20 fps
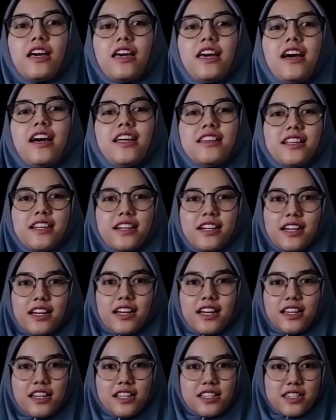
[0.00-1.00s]
Yang
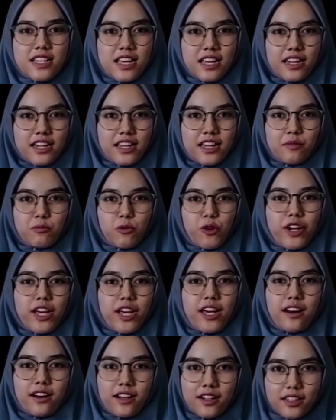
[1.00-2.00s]
ketiga, desain yang
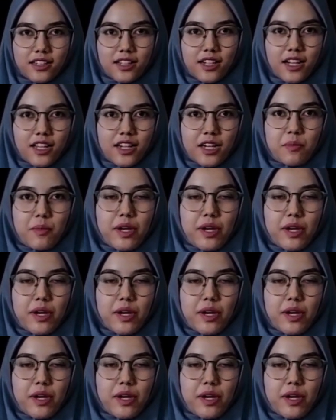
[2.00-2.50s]
modern dengan